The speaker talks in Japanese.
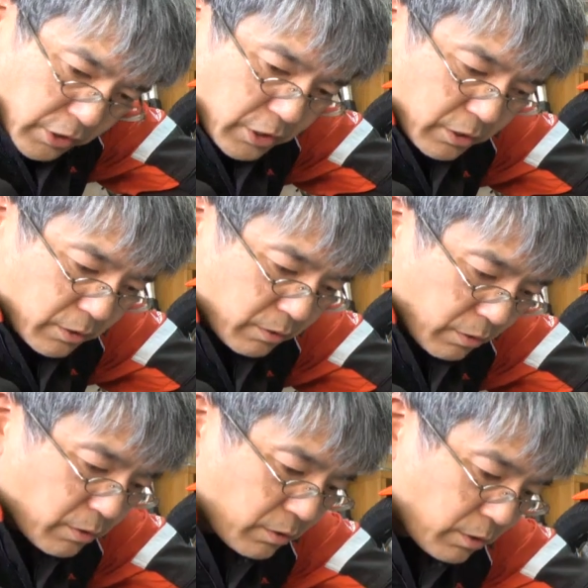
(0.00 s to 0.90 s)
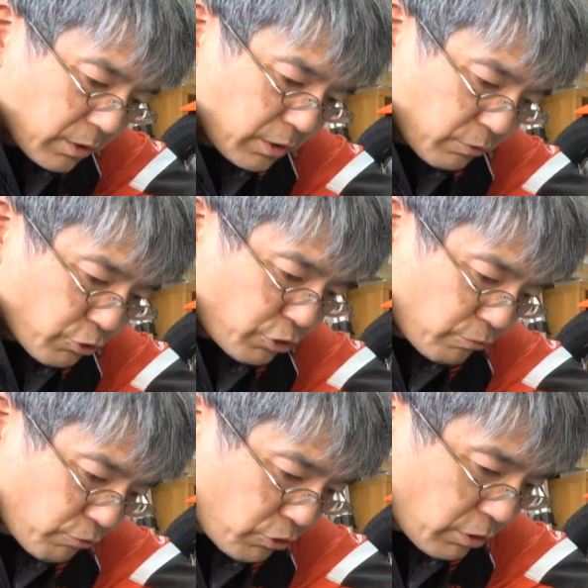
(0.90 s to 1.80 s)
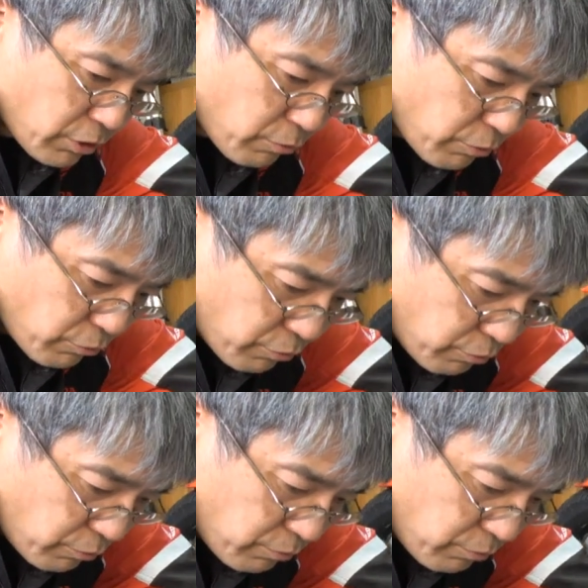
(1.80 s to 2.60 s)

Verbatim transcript: しい。よし、そしたらじゃあこれちょっと